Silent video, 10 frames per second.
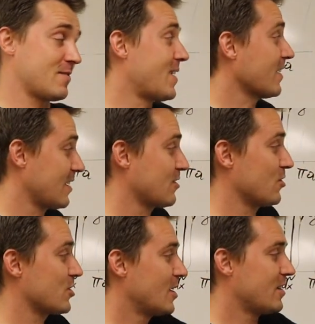jest warta
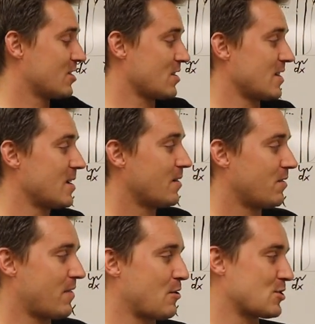coś, jeżeli
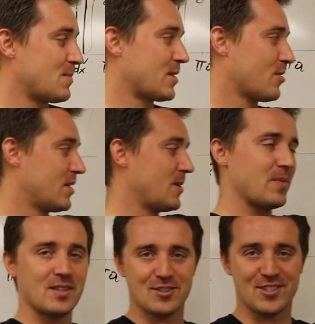dwie różne metody
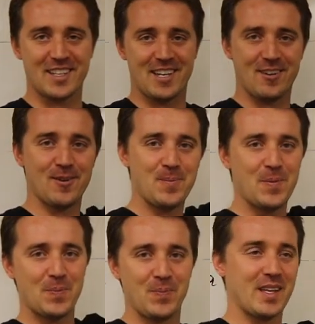coś takiego,
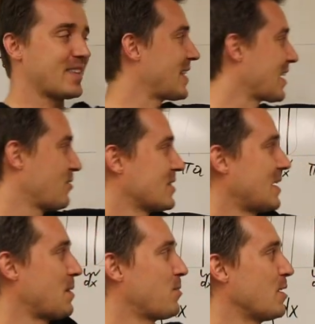y, takie
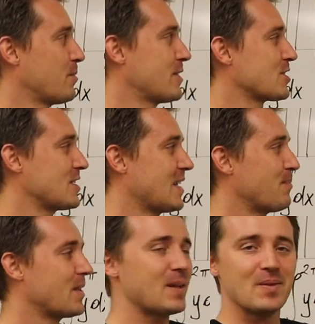same pole powierzchni
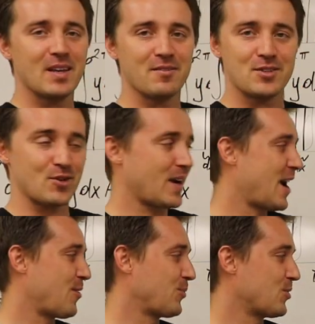nam
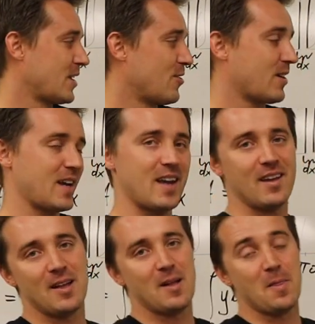wyciągają tutaj, ok?
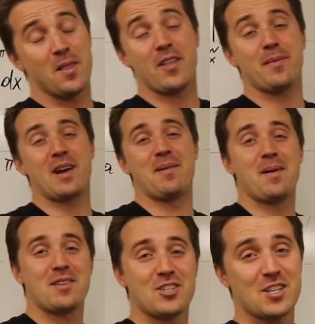No dobra,
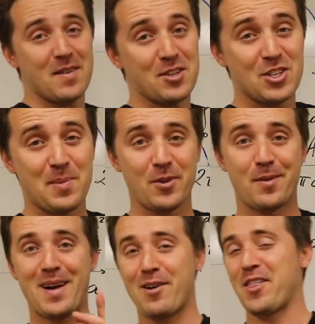mam nadzieję, że Wam się dzisiaj
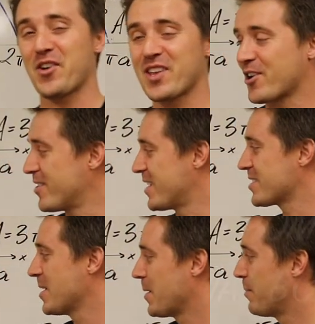podobało, ale to nie
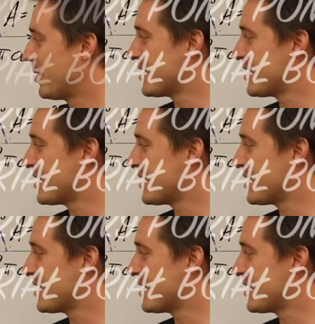koniec, bo